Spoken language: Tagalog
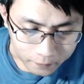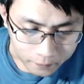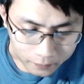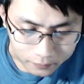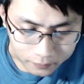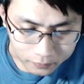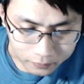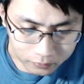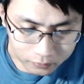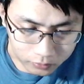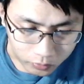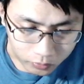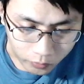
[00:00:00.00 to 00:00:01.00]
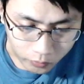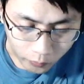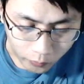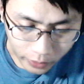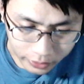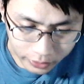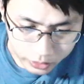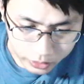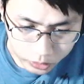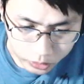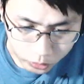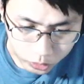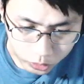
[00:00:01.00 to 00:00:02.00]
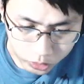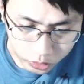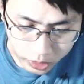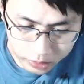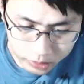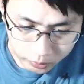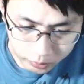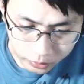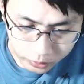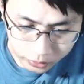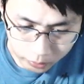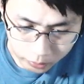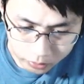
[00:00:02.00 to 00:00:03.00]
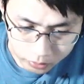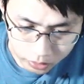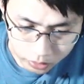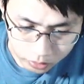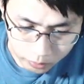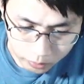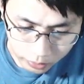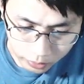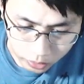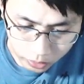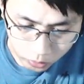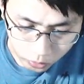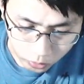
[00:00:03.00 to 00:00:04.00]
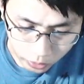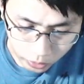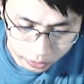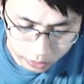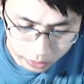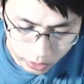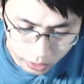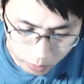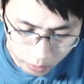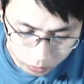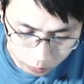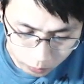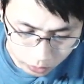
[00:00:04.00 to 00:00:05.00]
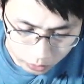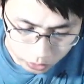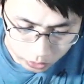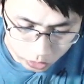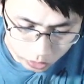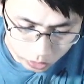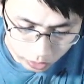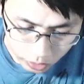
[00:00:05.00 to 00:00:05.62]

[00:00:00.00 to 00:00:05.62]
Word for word: ano, YT Studio dashboard. Dito sa may tatlong guhit. Ito po tayo dito sa